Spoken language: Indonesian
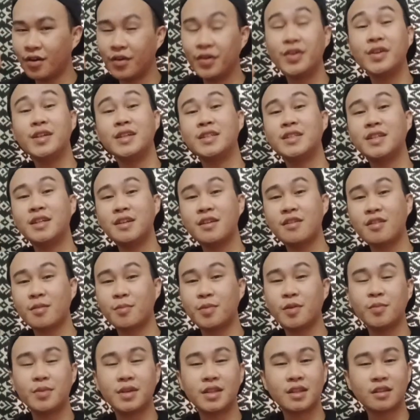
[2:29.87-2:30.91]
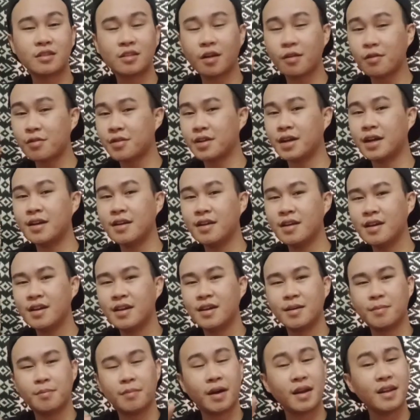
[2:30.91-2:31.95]
Oke jadi sebelum kita teruskan
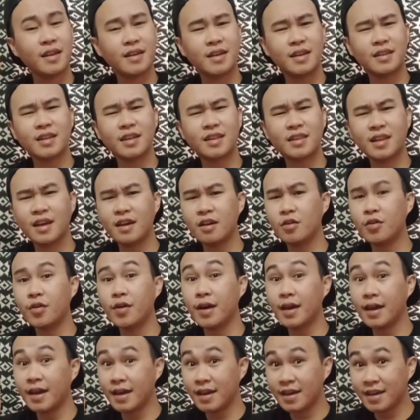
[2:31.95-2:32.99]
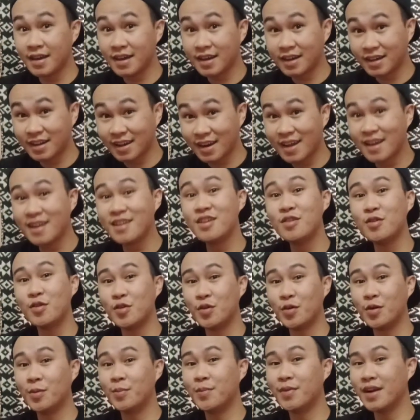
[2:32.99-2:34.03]
Mari kita tengok iklan
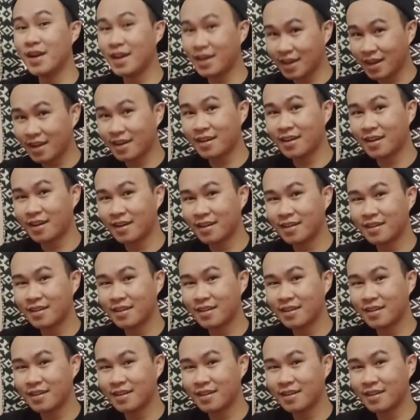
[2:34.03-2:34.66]
dulu Boleh kan?